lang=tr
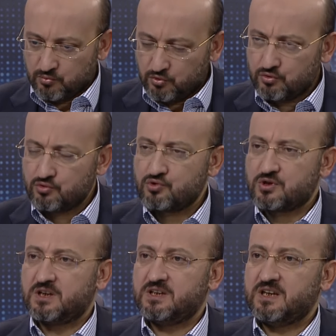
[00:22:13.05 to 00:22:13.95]
Bu
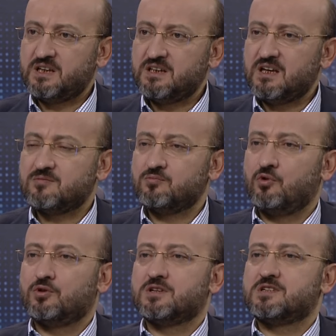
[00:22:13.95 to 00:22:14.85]
Rusya'yı yeniden
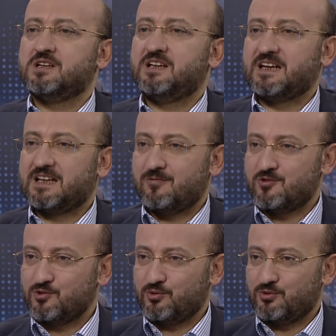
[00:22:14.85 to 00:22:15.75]
bölgesel
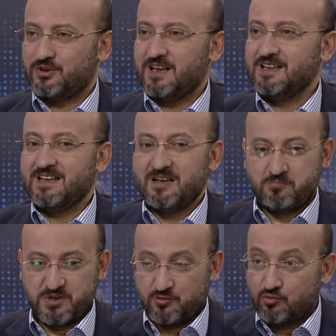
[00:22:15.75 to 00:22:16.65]
denkleme soktu.
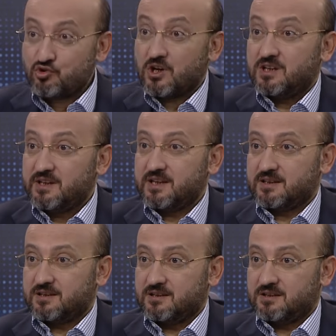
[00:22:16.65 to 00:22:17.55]
Yeniden bir güç haline
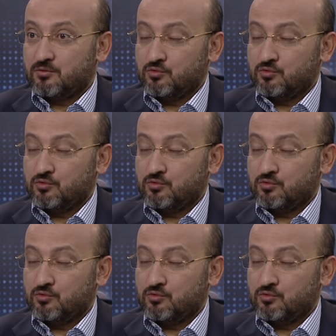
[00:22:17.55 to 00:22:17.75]
getirdi.